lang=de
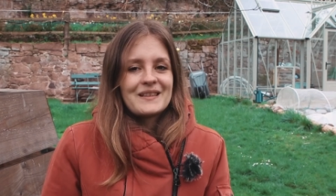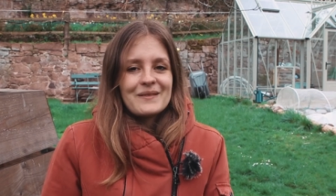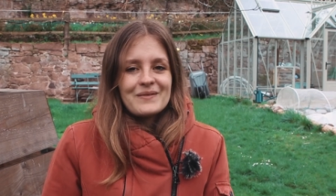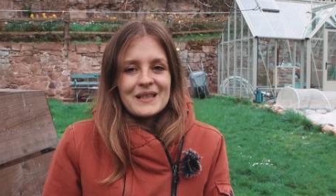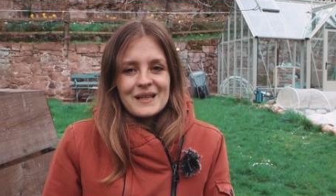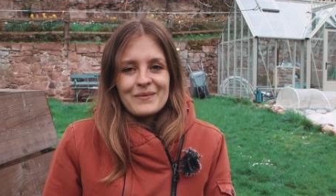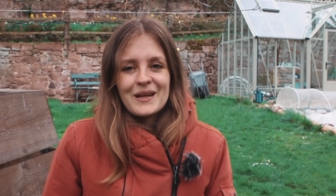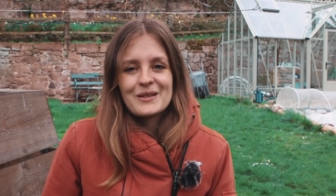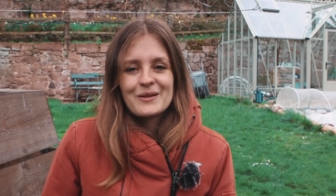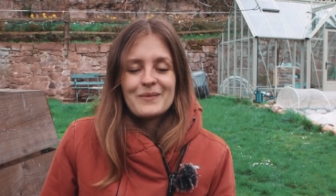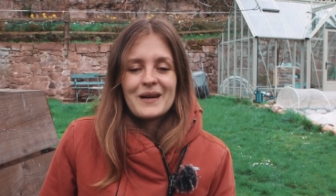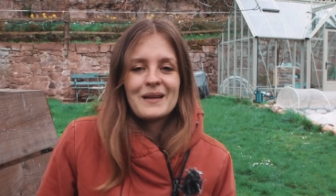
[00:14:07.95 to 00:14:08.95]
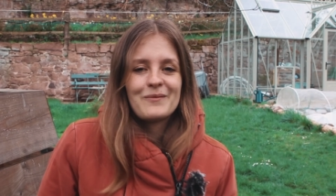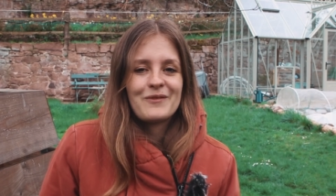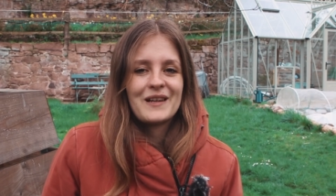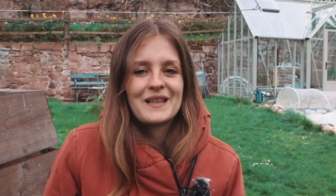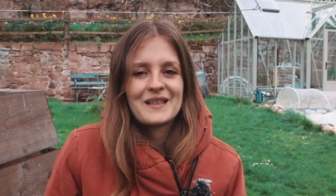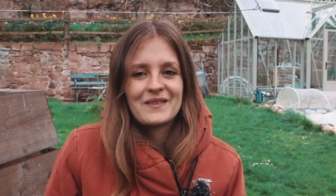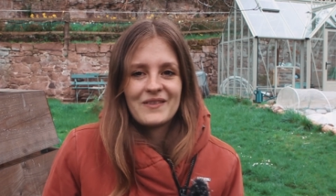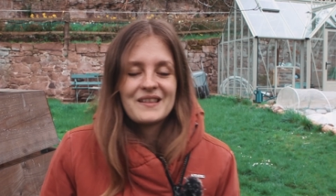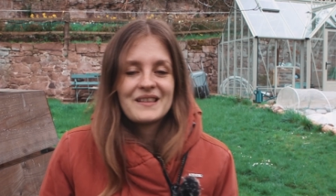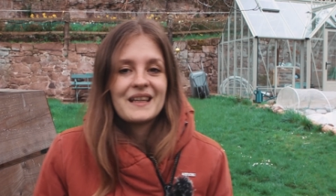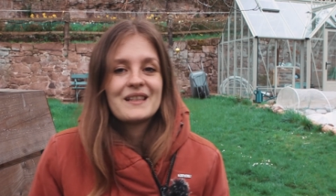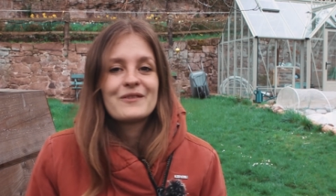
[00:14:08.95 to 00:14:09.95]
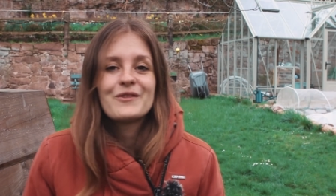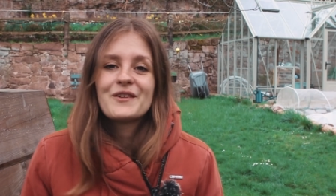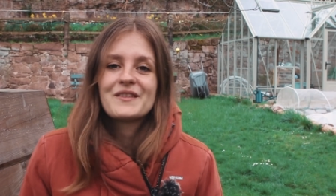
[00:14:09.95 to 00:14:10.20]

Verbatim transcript: Zum Thema Tomatenpflanzen Ganzen, was ja jetzt für